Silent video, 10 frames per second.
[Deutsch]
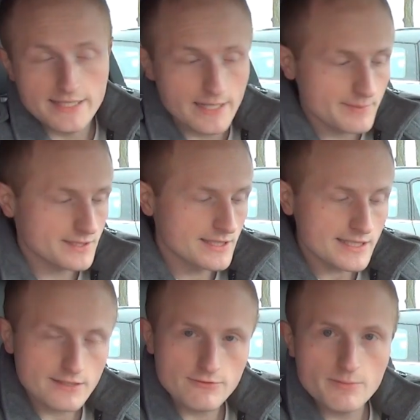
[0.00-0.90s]
den gibt es
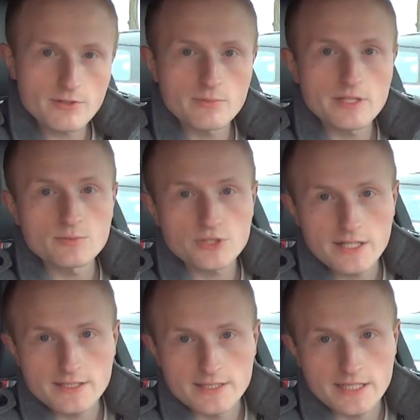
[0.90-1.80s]
nicht in Verbindung mit dem
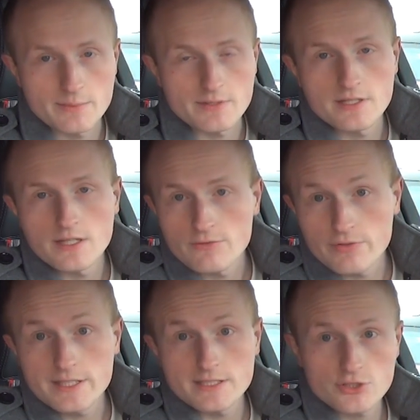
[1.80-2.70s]
Schaltgetriebe.
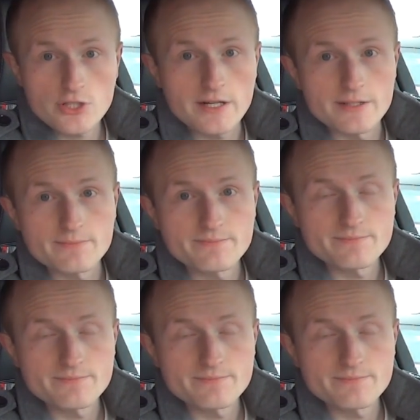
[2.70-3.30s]
Finde ich sehr schade.